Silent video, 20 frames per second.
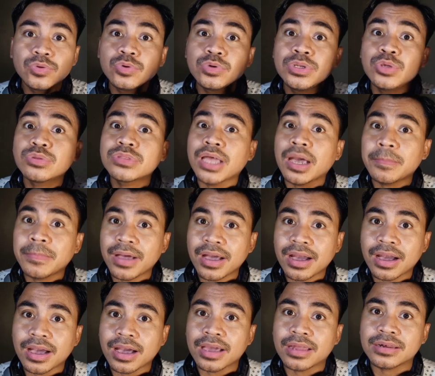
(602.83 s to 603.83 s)
dulu
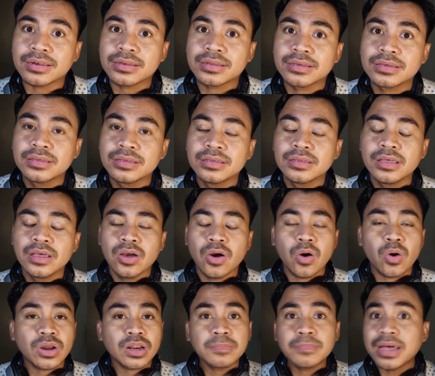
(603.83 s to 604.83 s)
diutamakan
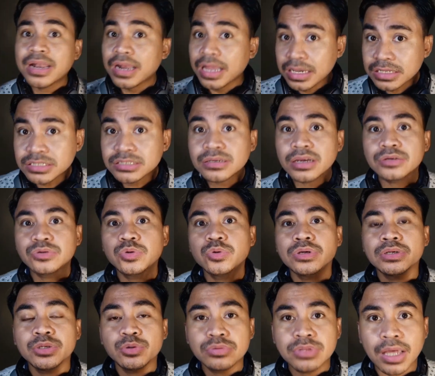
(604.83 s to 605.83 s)
Orang Malaysia
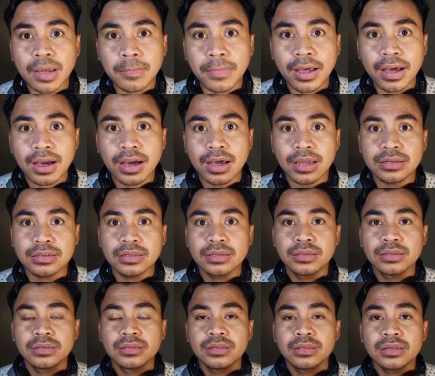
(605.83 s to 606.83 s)
dulu yang diutamakan.
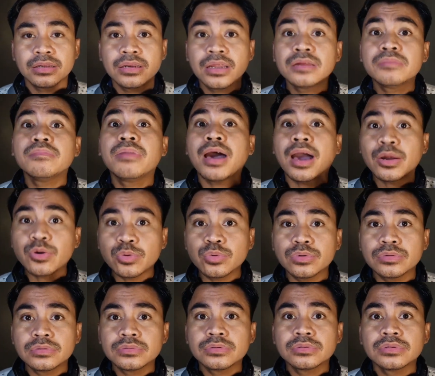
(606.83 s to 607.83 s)
Dan
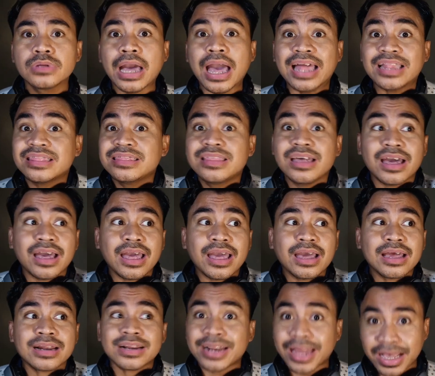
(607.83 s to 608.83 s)
baru ada
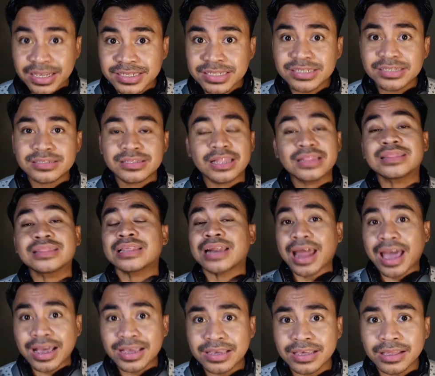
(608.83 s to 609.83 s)
res
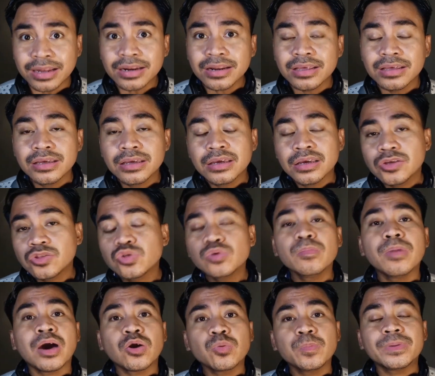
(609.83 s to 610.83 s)
terakhir itu
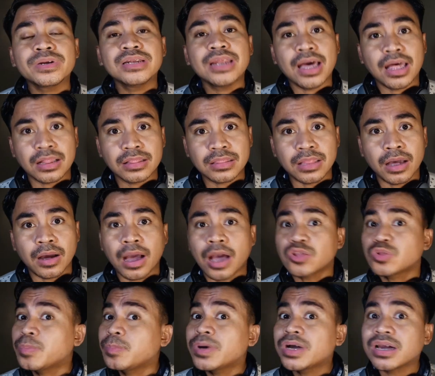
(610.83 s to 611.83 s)
baru pendatang,
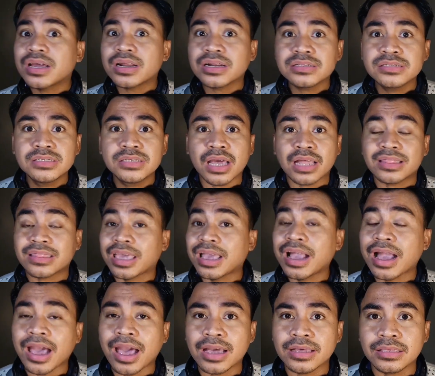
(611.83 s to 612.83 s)
pekerja
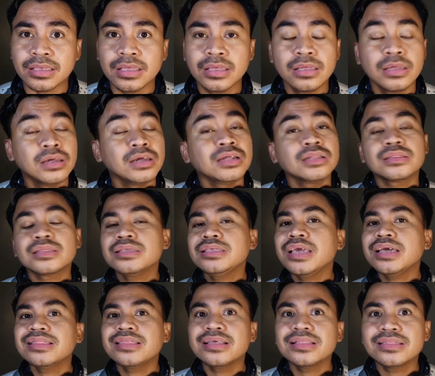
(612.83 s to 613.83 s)
TKI.
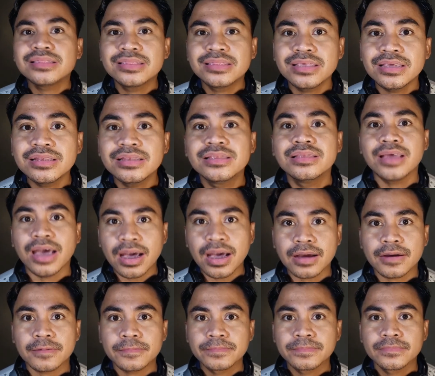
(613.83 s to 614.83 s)
Ternyata
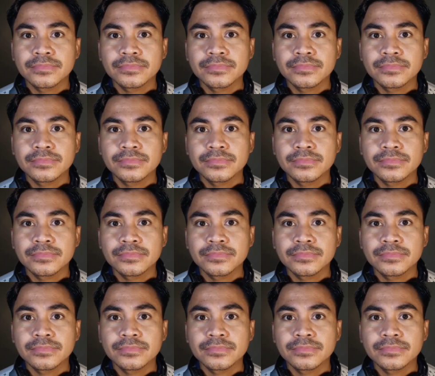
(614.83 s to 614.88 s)
tidak